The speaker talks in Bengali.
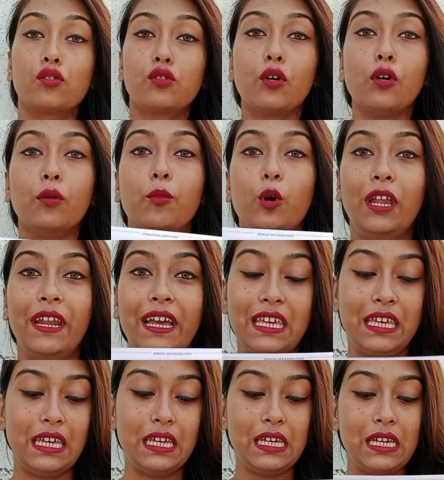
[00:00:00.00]
তো বলে
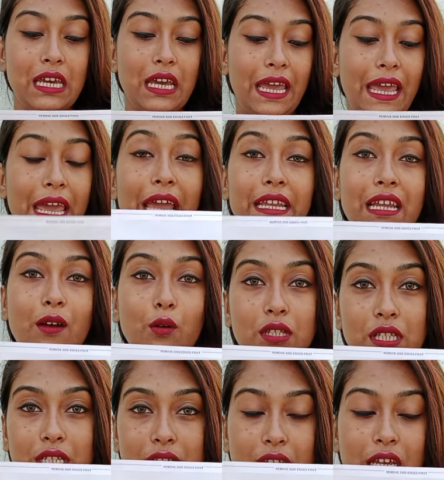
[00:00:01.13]
রাখি এটা
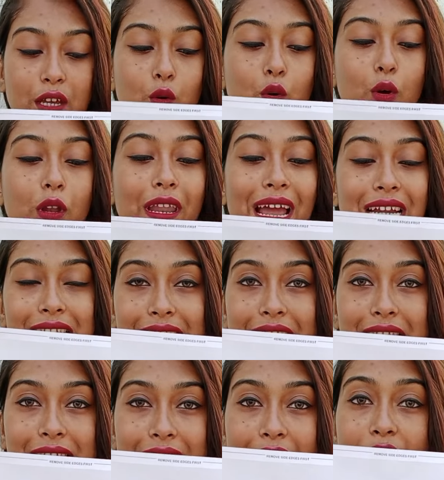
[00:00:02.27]
হচ্ছে গুগল
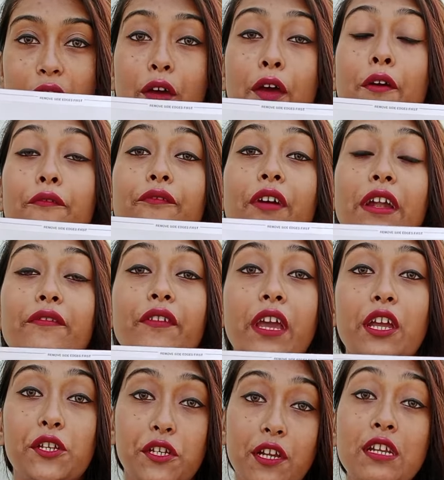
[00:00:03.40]
অ্যাডসেন্সের
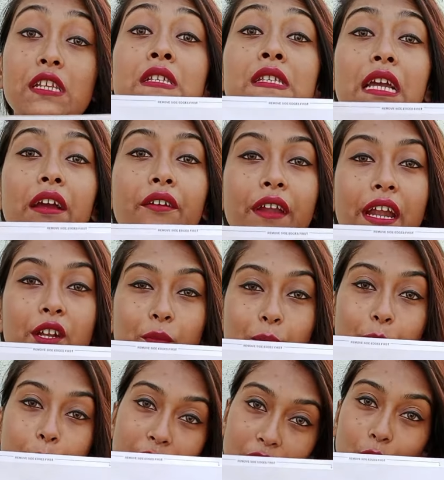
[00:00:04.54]
ভেরিফিকেশন সিক্রেট
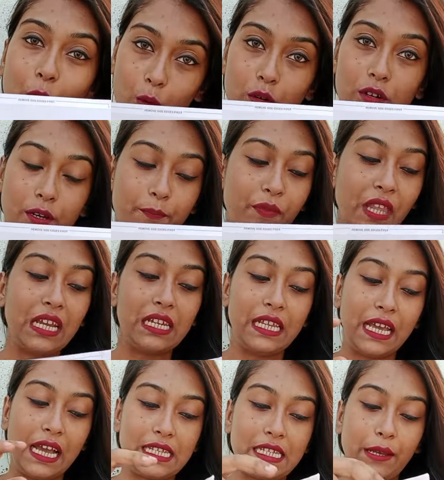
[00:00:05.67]
পিন কোড ঠিক
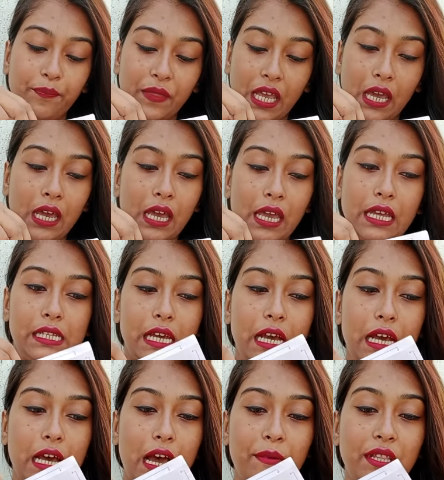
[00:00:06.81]
আছে এটা
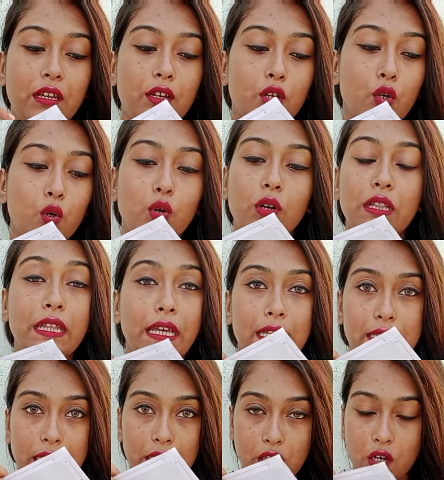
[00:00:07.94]
আমাদের গুগল থেকে
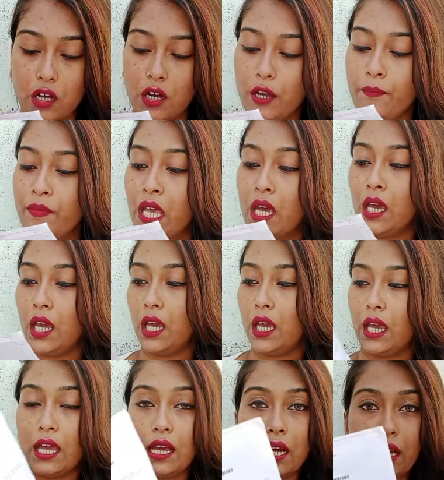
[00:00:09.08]
সেন্ড করা হয়
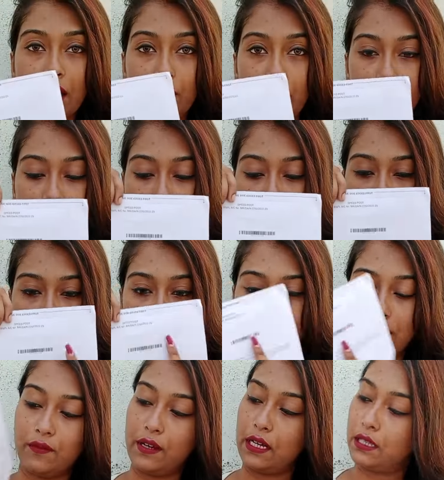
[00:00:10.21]
এখানে আমার অ্যাড্রেস
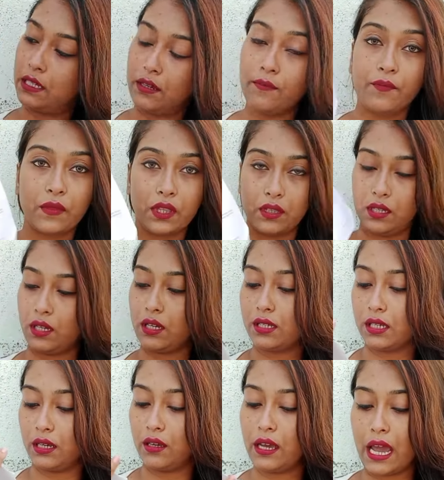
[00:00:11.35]
দেওয়া আছে ঠিক
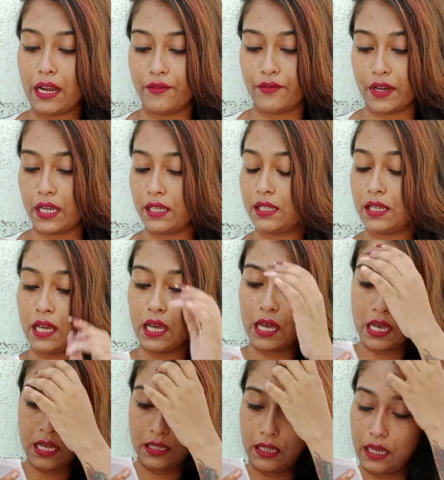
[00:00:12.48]
আছে অ্যাড্রেস
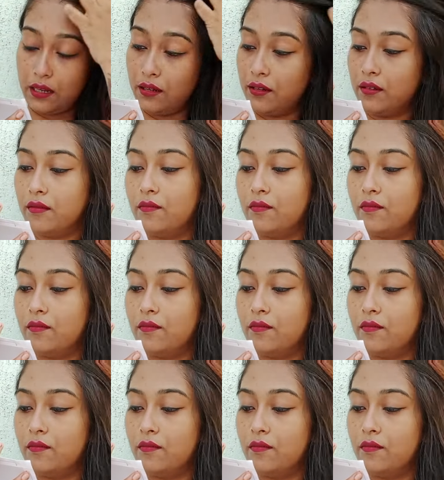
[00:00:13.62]
দেন